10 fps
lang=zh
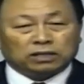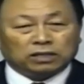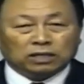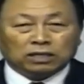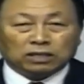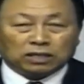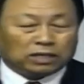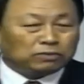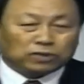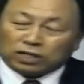身边的
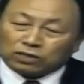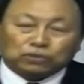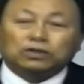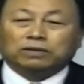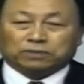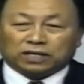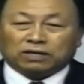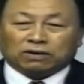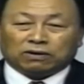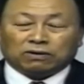人、身
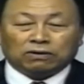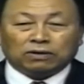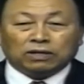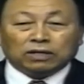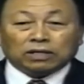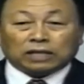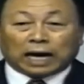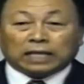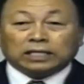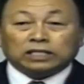身边的信徒，
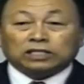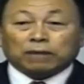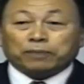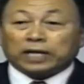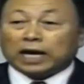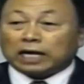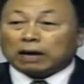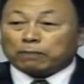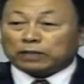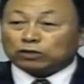帮忙刺痛一
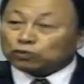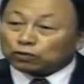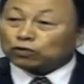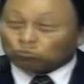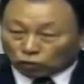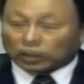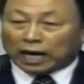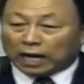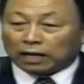下他的眼睛。